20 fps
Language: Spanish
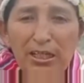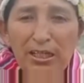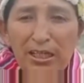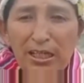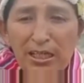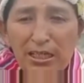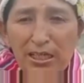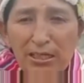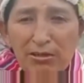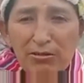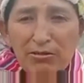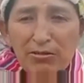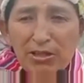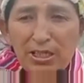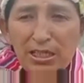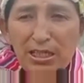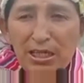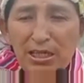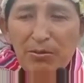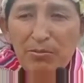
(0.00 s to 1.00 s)
De esas
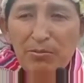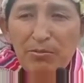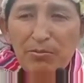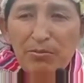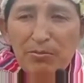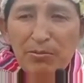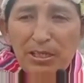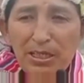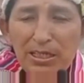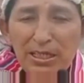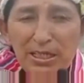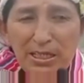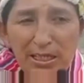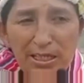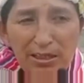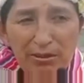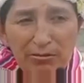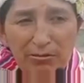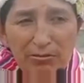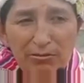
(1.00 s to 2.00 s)
cosas he mm,
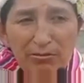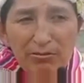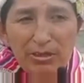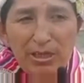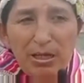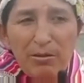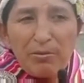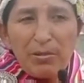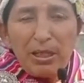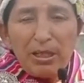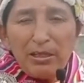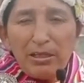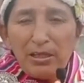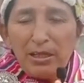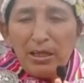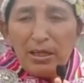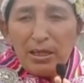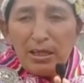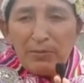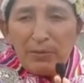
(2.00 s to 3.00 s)
decidido también
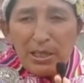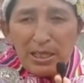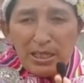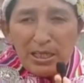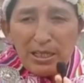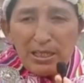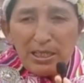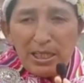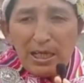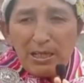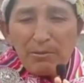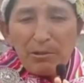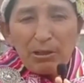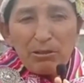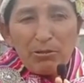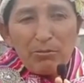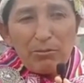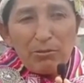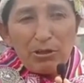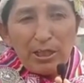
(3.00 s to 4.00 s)
presentarme
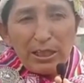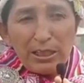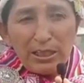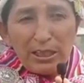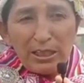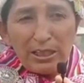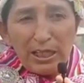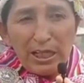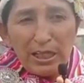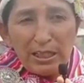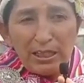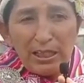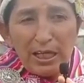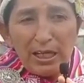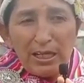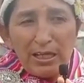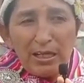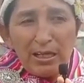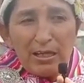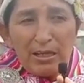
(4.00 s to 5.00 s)
como
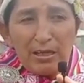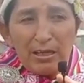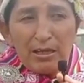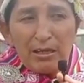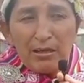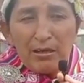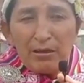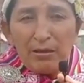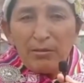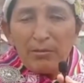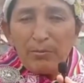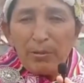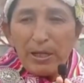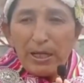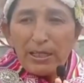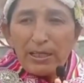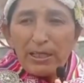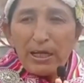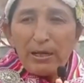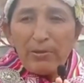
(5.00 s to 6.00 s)
candidata eh,
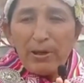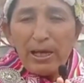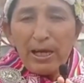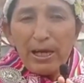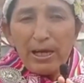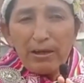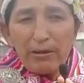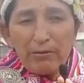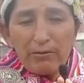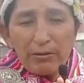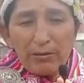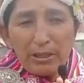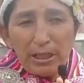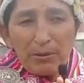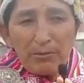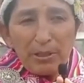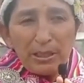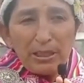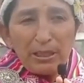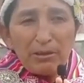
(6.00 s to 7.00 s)
para trabajar
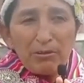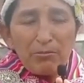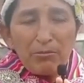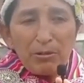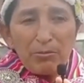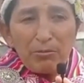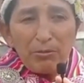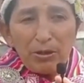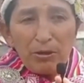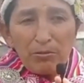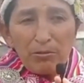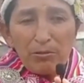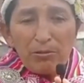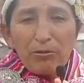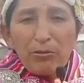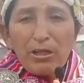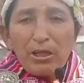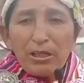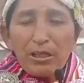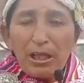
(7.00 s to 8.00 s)
juntamente con el pueblo.
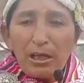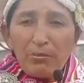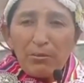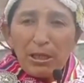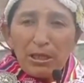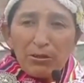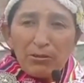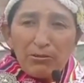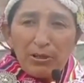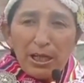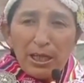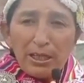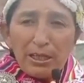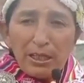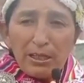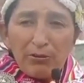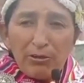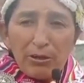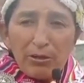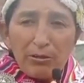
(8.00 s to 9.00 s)
También durante
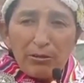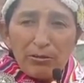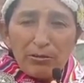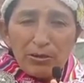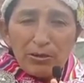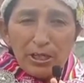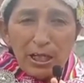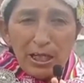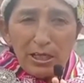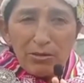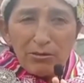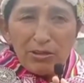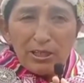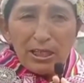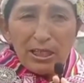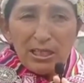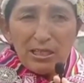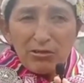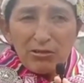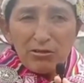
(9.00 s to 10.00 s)
dos años que
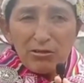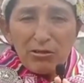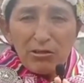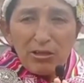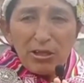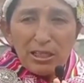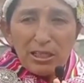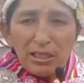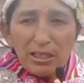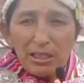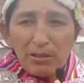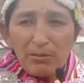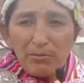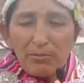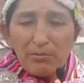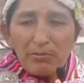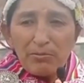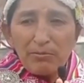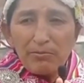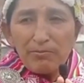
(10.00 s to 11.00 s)
estoy así
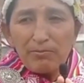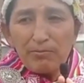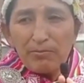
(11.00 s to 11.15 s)
mm,